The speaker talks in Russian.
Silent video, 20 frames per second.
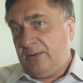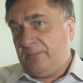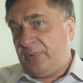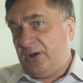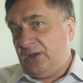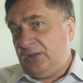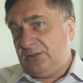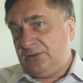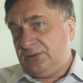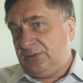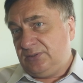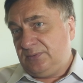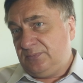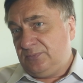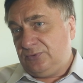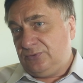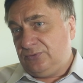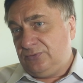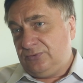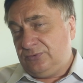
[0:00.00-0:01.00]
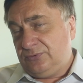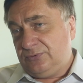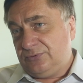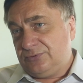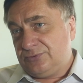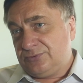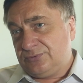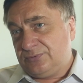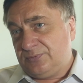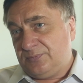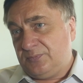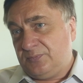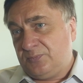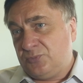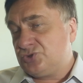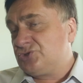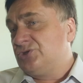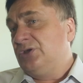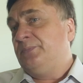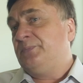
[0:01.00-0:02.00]
Поэтому
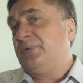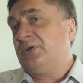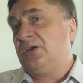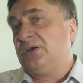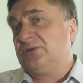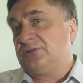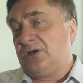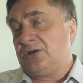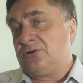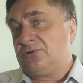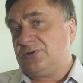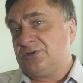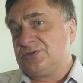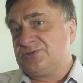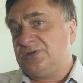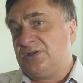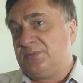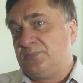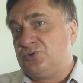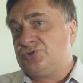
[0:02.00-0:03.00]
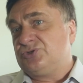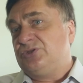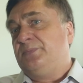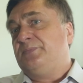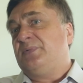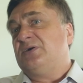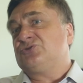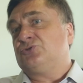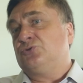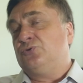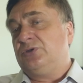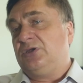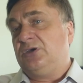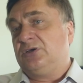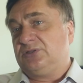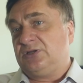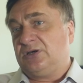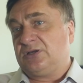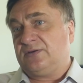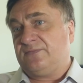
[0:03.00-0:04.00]
можно и по гектару раздать, можно и по 100
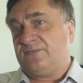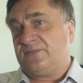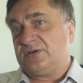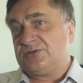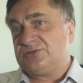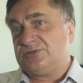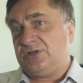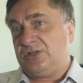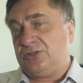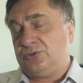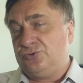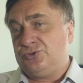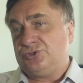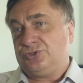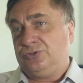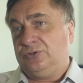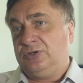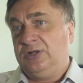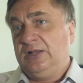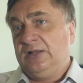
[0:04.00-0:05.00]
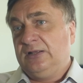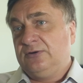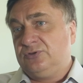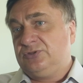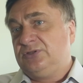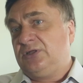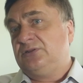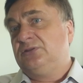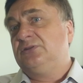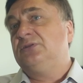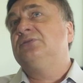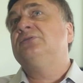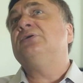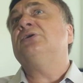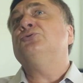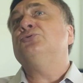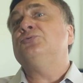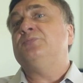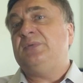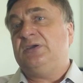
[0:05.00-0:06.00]
гектаров раздать. Ну и что? Вот
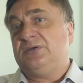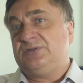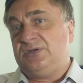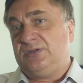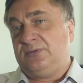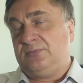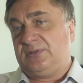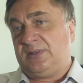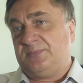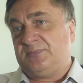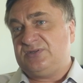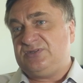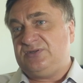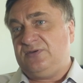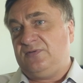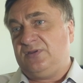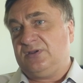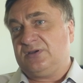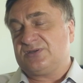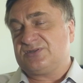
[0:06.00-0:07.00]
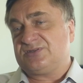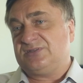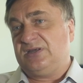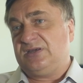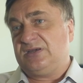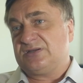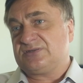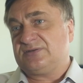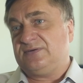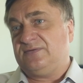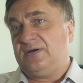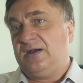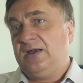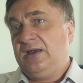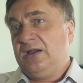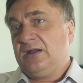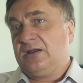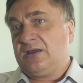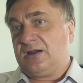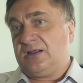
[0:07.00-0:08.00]
дадут мне где-нибудь там на севере Красноярского
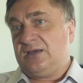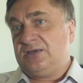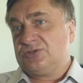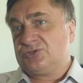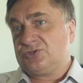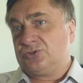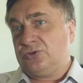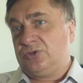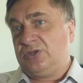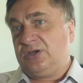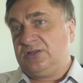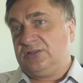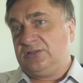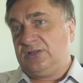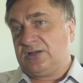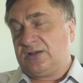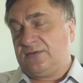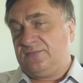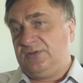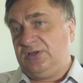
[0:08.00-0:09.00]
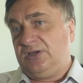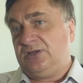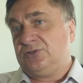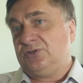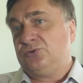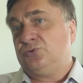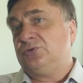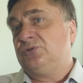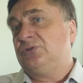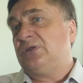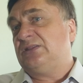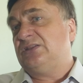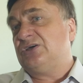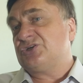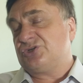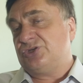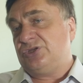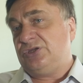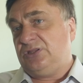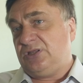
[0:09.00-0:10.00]
Красноярского края 100 гектаров, да я туда
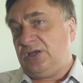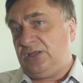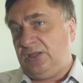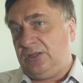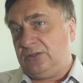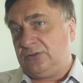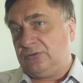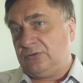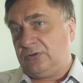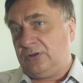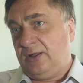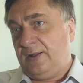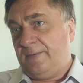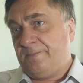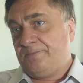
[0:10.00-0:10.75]
даже не доеду.